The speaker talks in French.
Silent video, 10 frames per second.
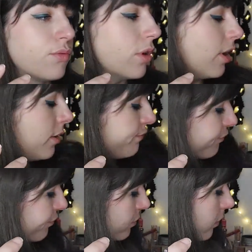Voilà.
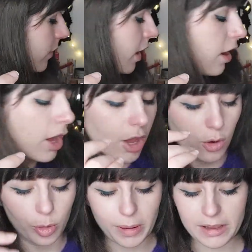
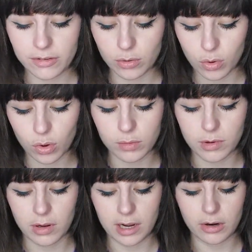On passe au
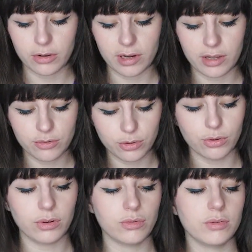roman. Alors, il y en a
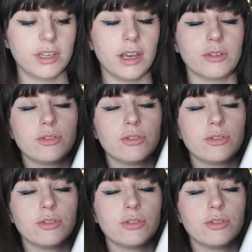deux. Donc, il y a